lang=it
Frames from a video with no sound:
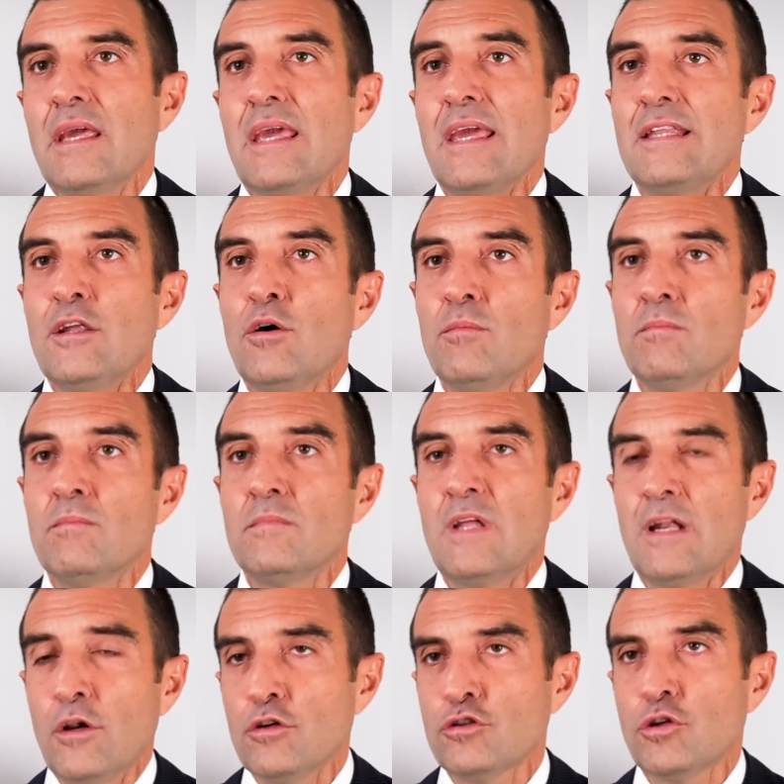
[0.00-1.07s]
che da,
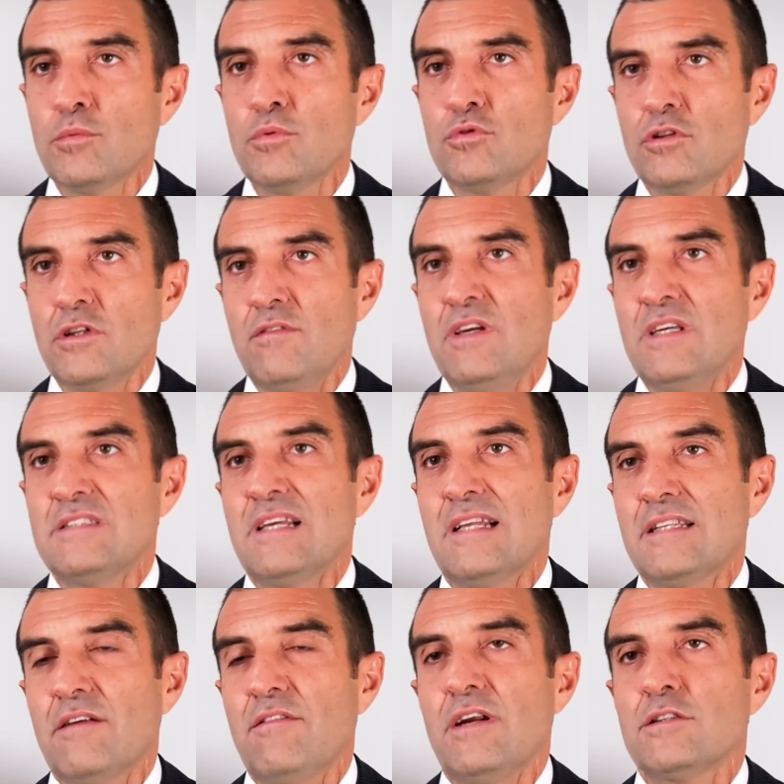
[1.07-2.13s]
dal nostro punto di vista,
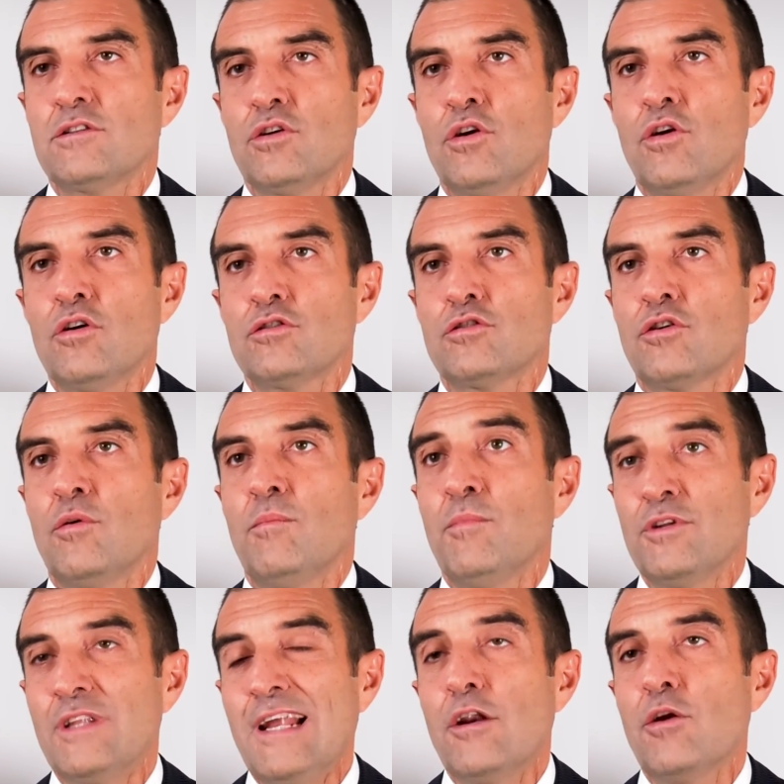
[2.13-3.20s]
attraverso il nostro
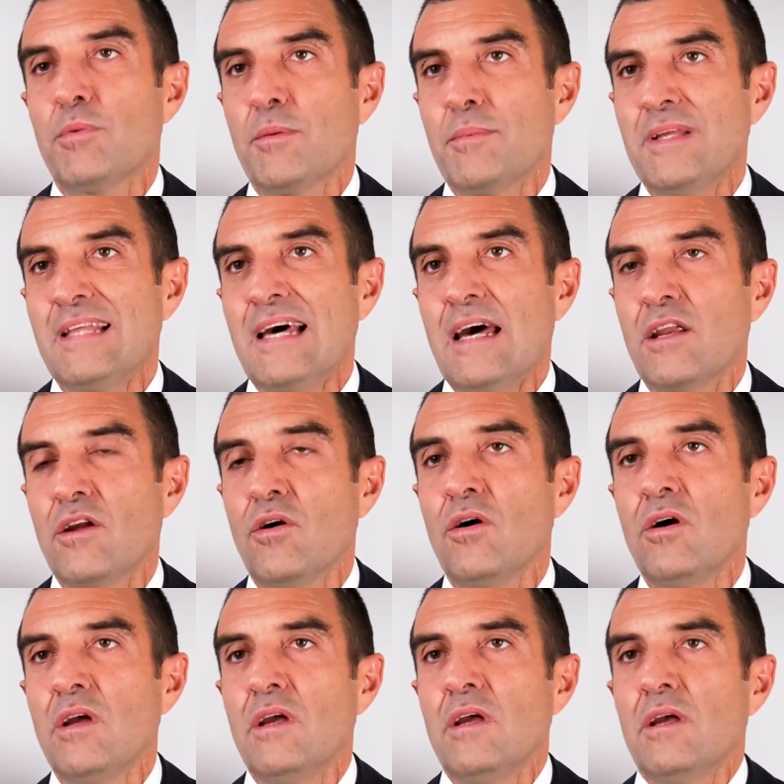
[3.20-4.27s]
modello
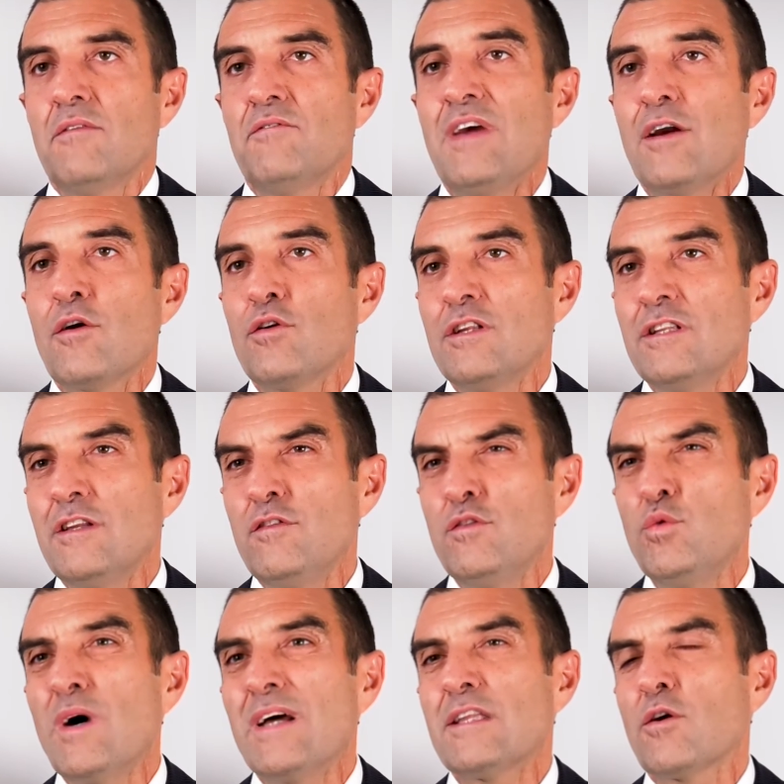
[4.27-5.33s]
proprietario, vengono
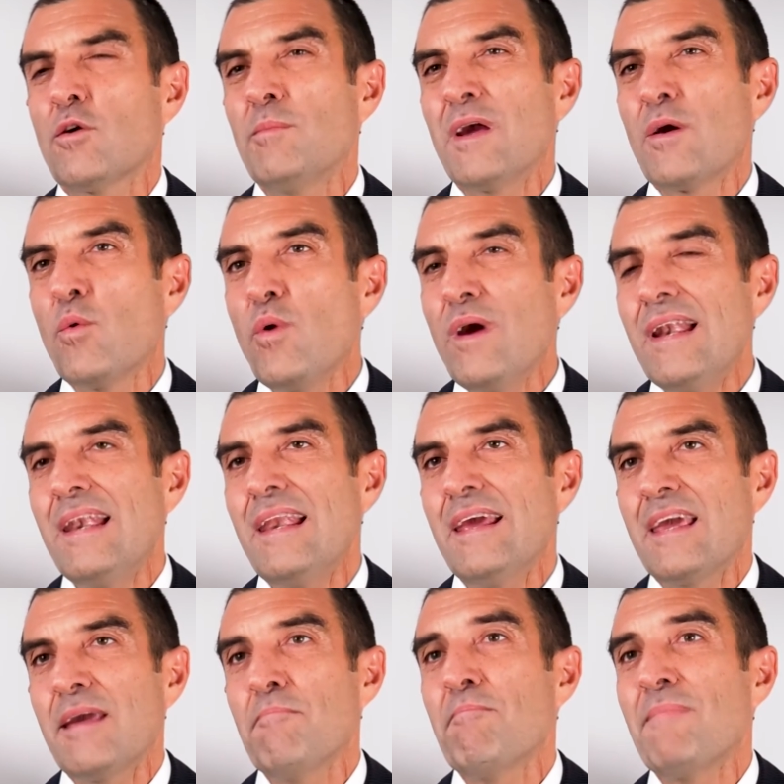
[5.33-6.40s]
individuate come
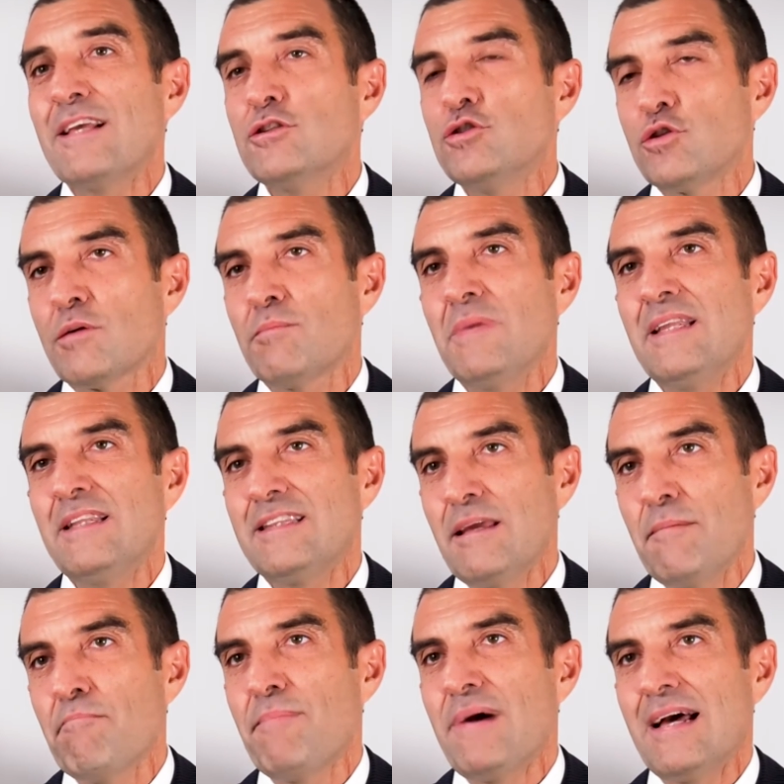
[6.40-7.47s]
quelle che maggiormente
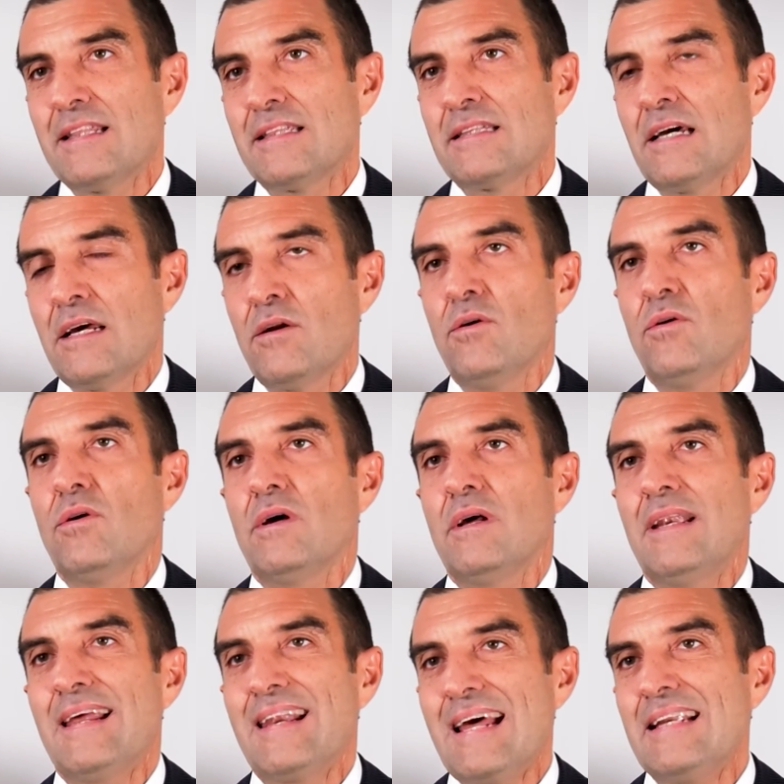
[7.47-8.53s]
impattano
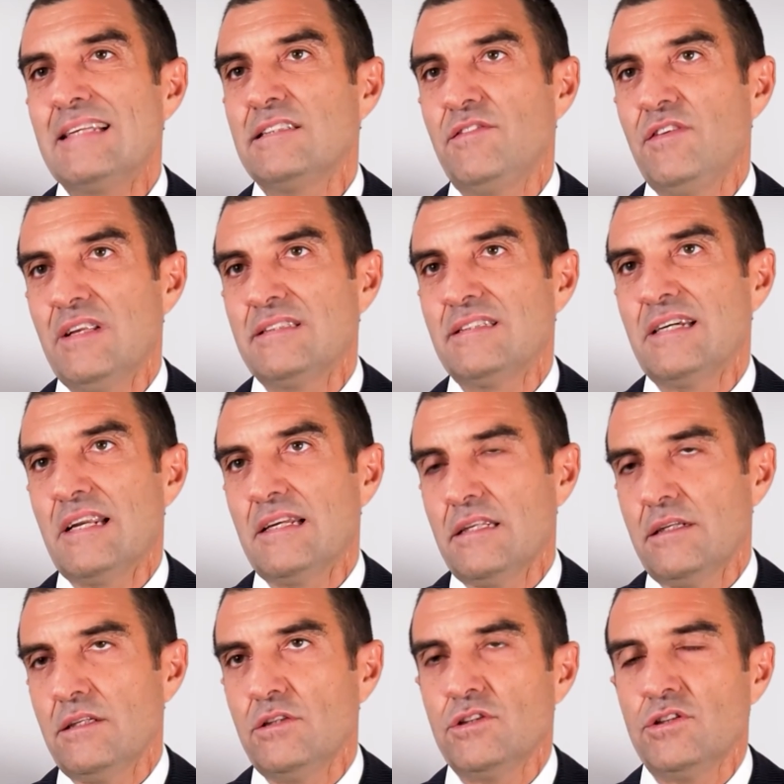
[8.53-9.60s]
l'analisi finanziaria
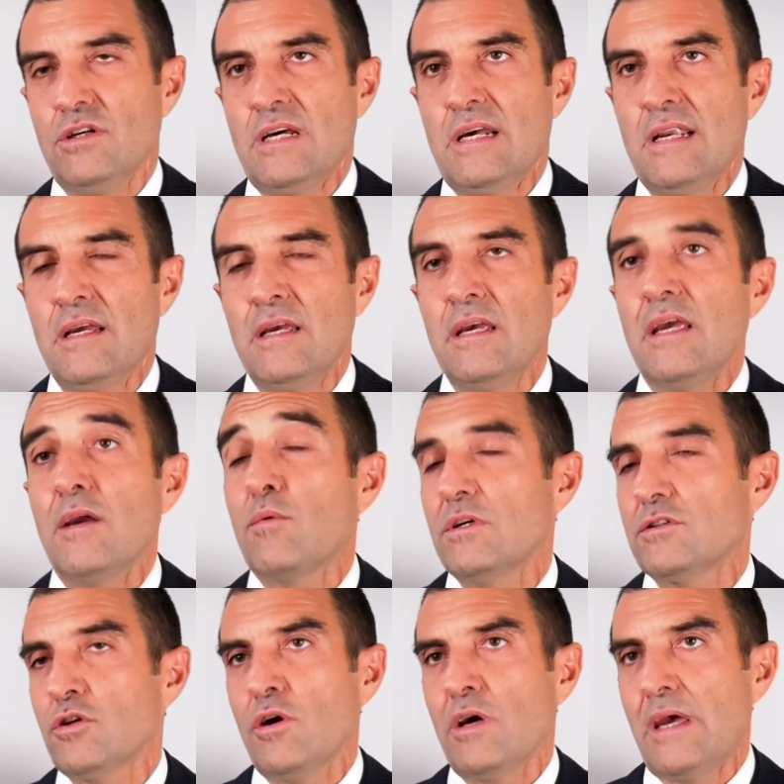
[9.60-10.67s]
tradizionale e
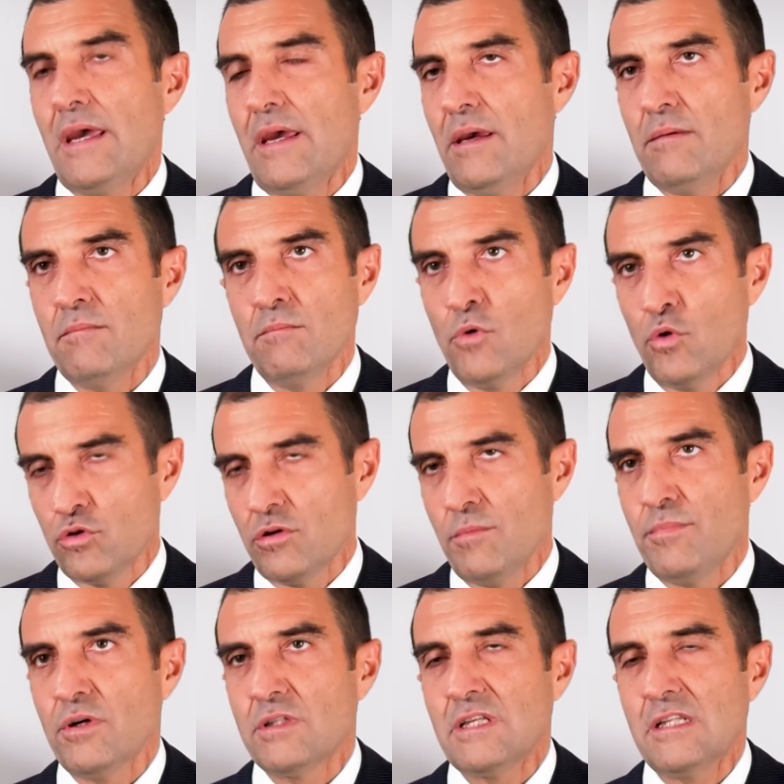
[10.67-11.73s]
questo è molto
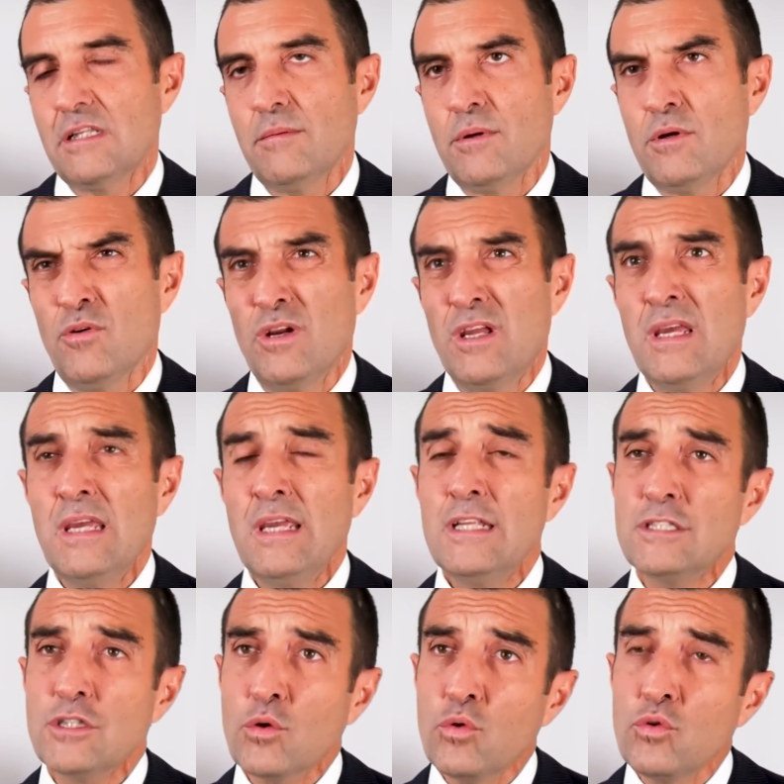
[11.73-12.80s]
importante per noi.
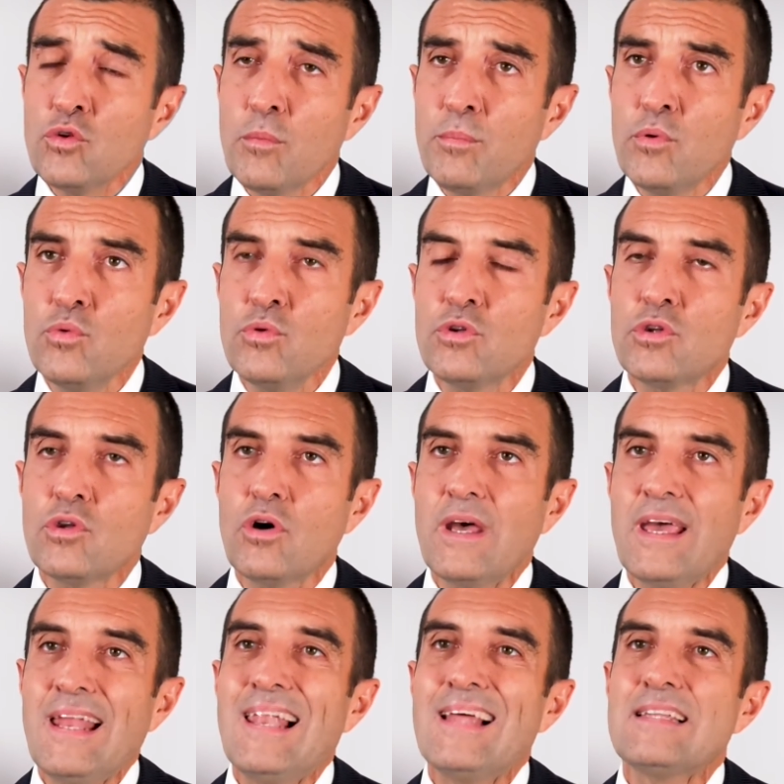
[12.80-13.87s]
Il secondo punto
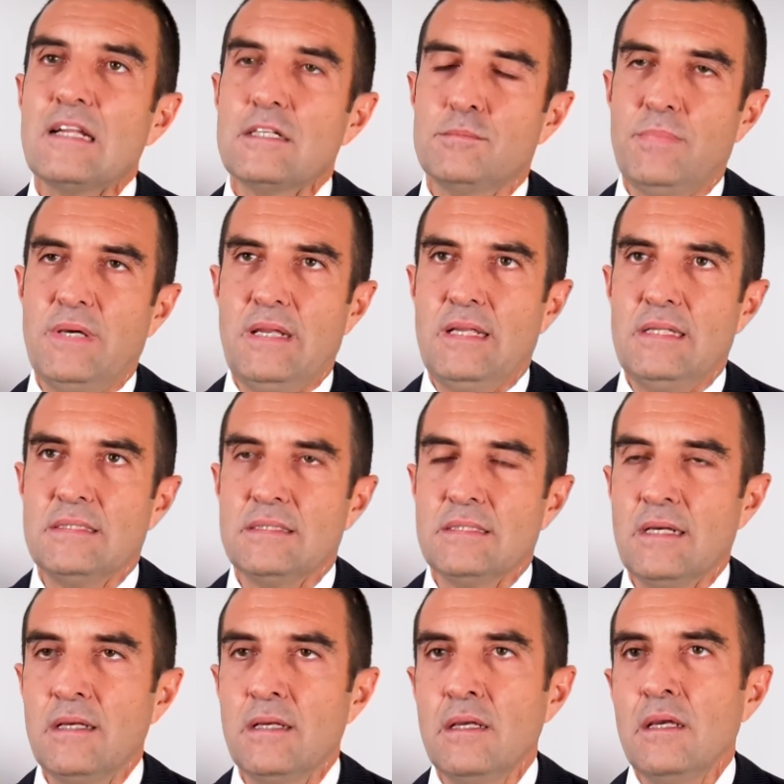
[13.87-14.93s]
è la
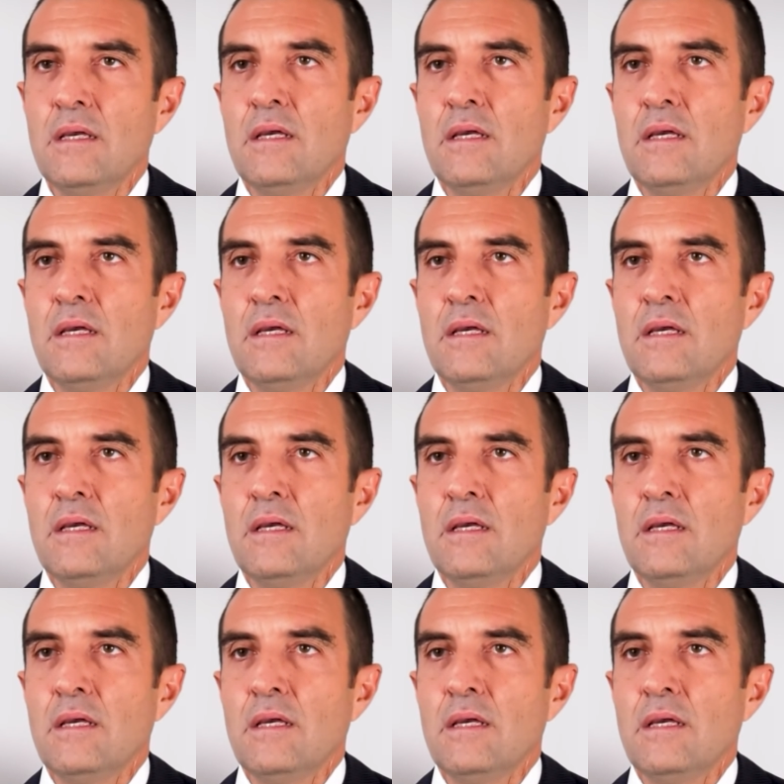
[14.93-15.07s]
trasparenza.